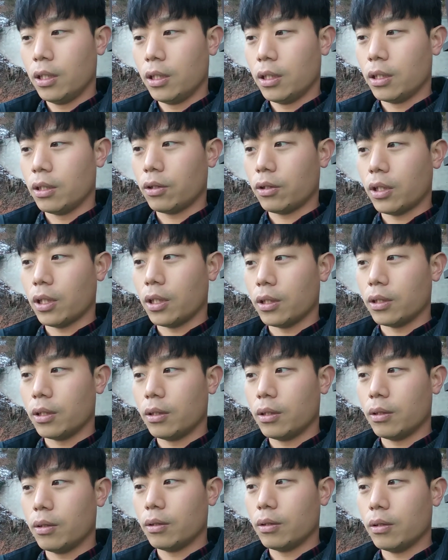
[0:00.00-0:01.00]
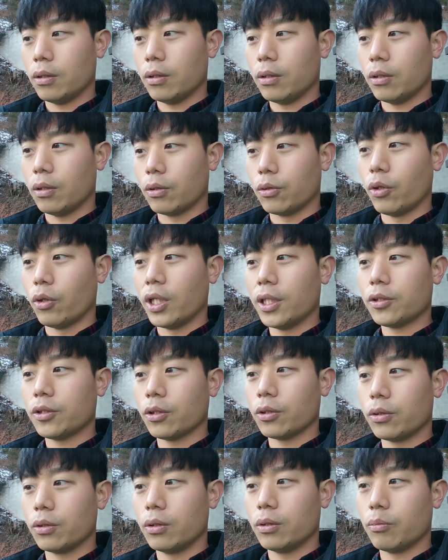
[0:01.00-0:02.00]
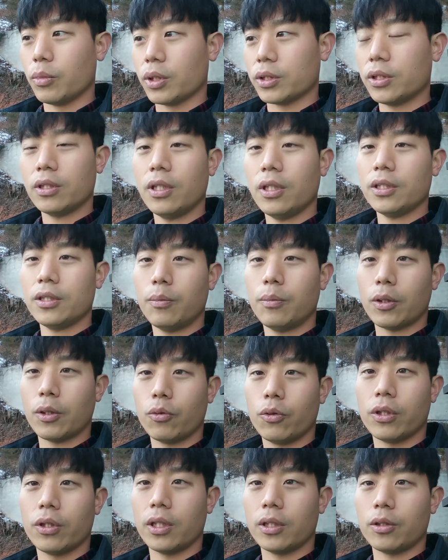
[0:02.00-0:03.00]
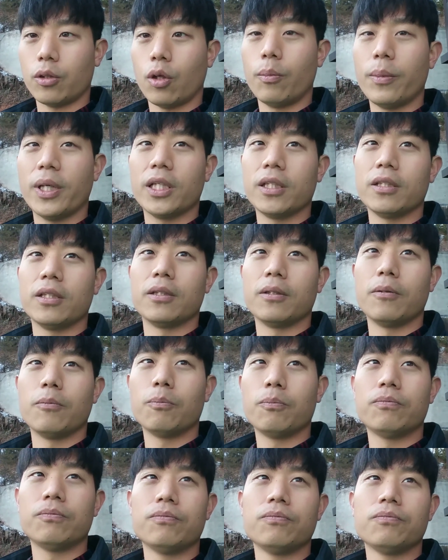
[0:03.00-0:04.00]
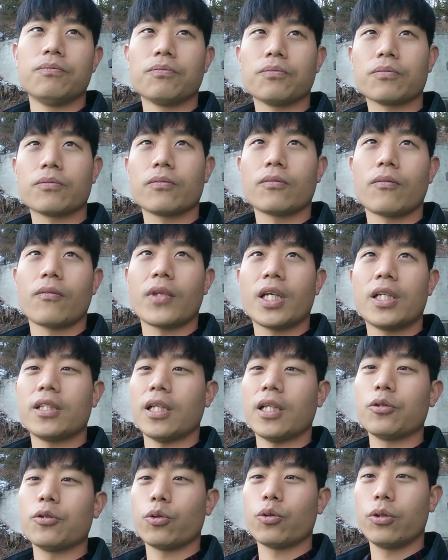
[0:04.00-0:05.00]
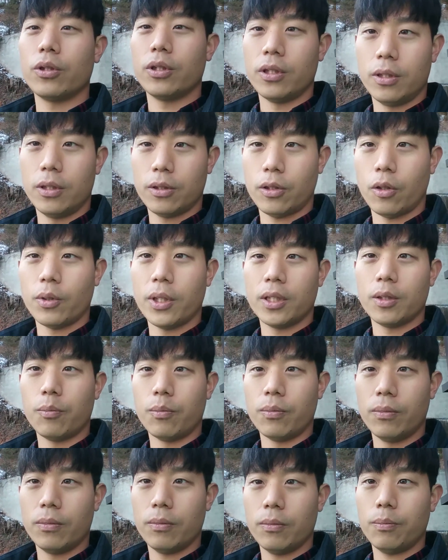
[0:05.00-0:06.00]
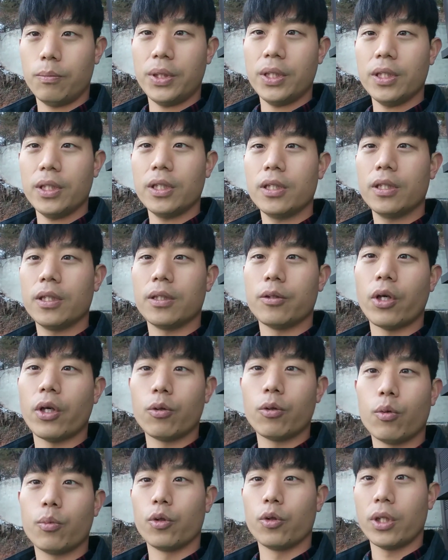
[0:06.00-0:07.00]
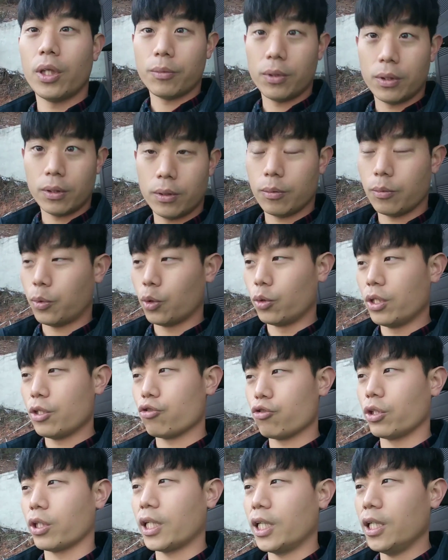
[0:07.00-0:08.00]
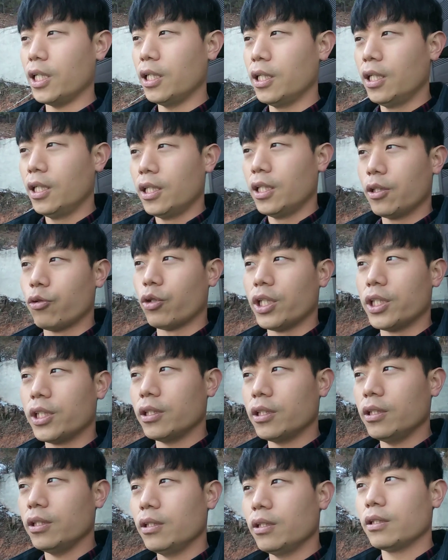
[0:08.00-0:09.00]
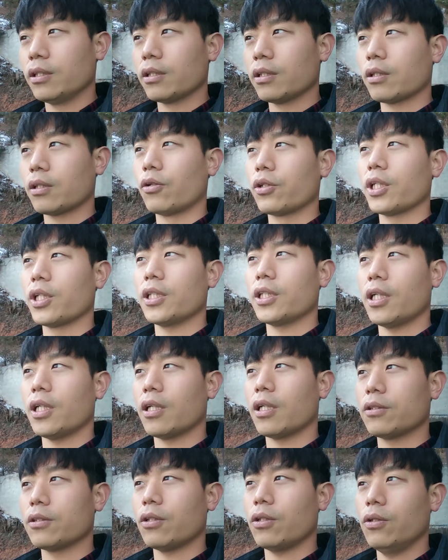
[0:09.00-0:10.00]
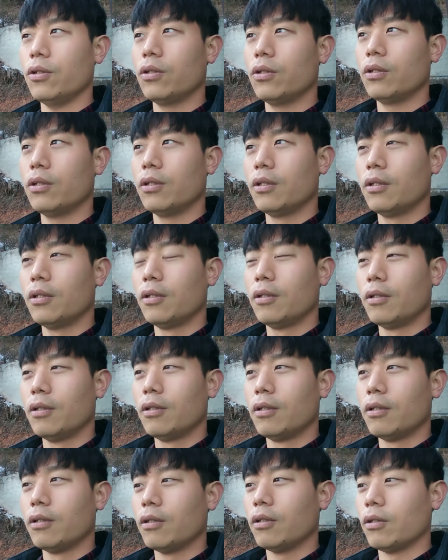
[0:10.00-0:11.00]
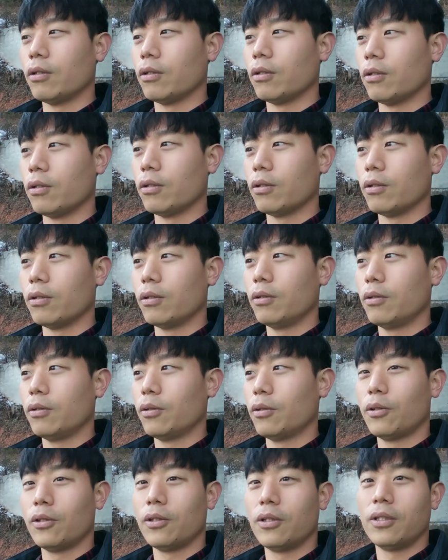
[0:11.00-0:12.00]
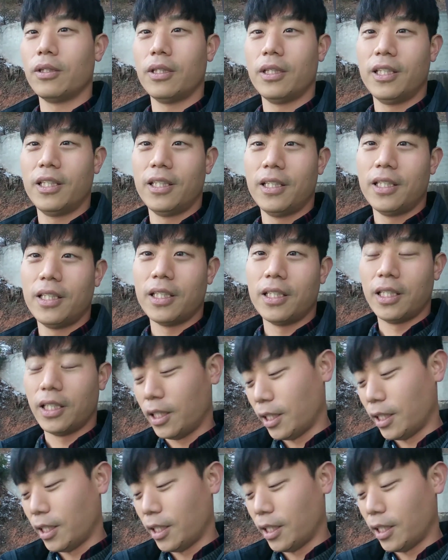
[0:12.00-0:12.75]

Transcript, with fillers: 이렇게 어, 뇌에서 스트레스를 받고 이러니까 더 많은 산소를 더 많은 피를 뇌로 보내 보내주니까 뇌는 거기에 따라서 어, 이